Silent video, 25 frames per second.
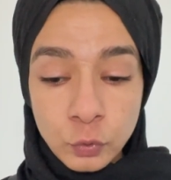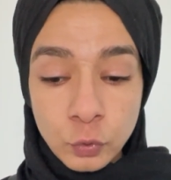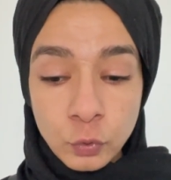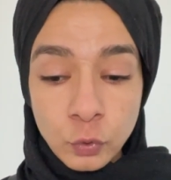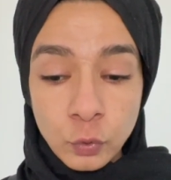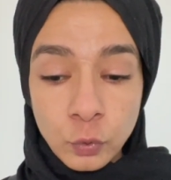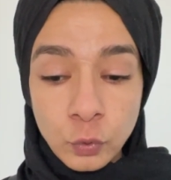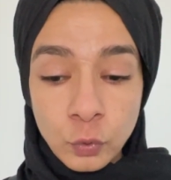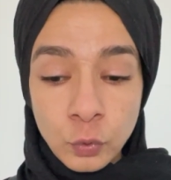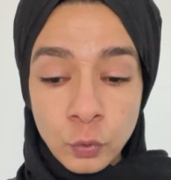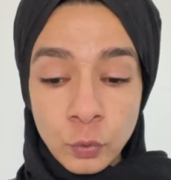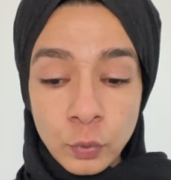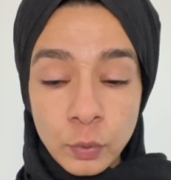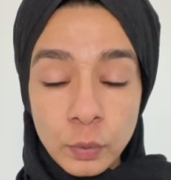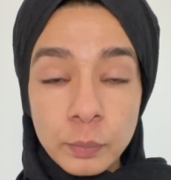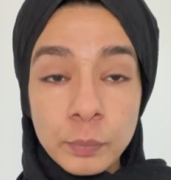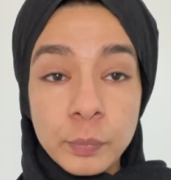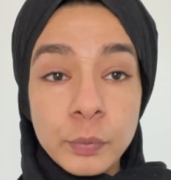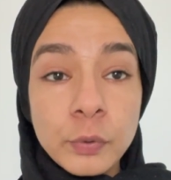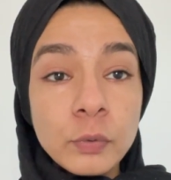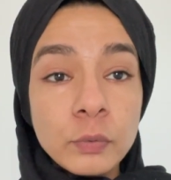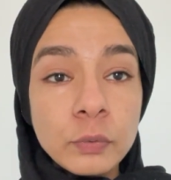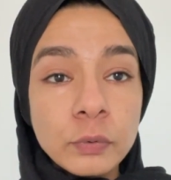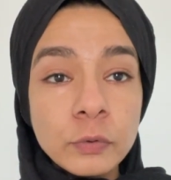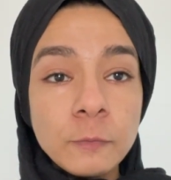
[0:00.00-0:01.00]
que
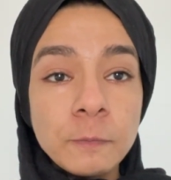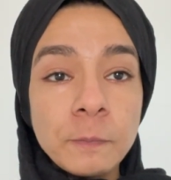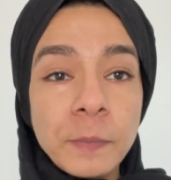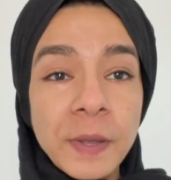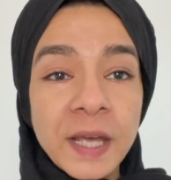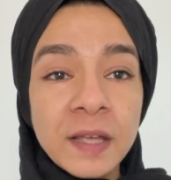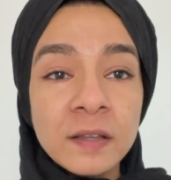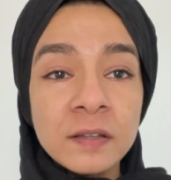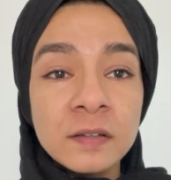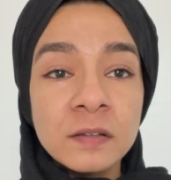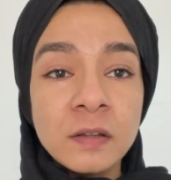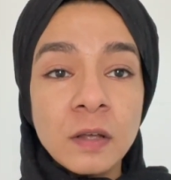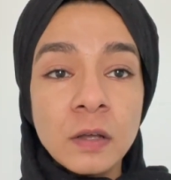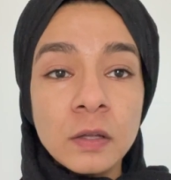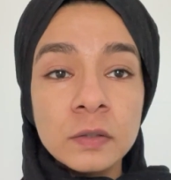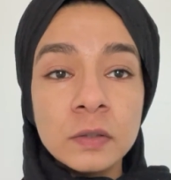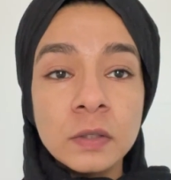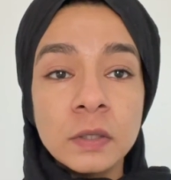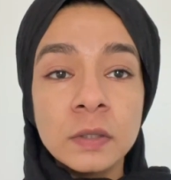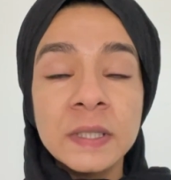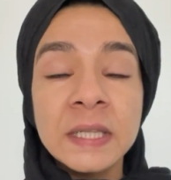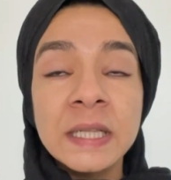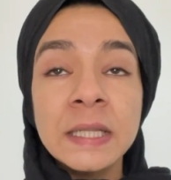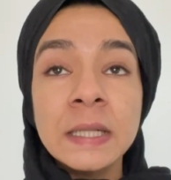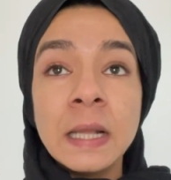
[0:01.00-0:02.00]
beaucoup de
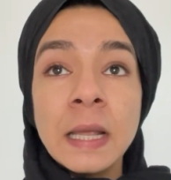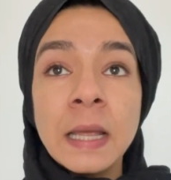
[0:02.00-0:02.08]
personnes